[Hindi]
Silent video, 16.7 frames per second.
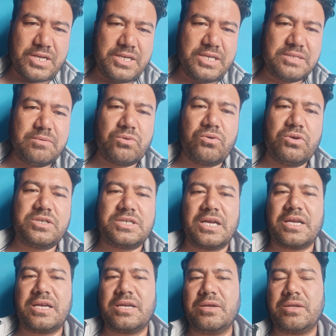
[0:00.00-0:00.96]
इसमें कोई शक
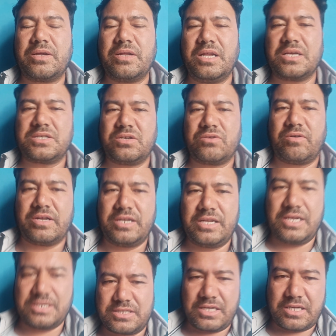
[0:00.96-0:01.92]
गिला शिकवा
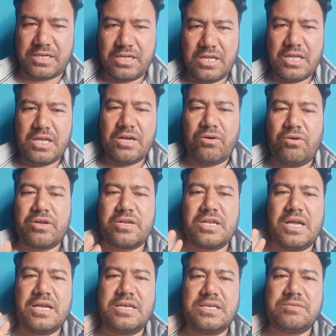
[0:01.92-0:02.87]
नहीं है सर और
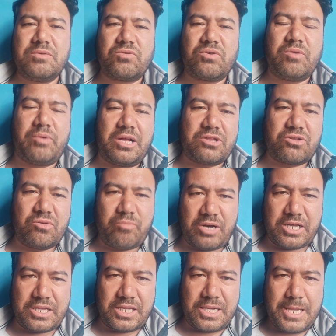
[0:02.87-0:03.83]
ना इसमें कोई फालतू
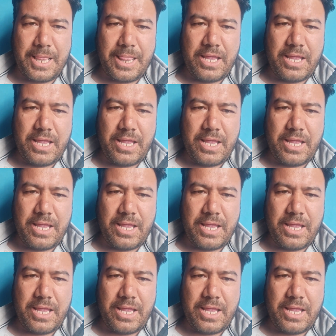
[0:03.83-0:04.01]
बात है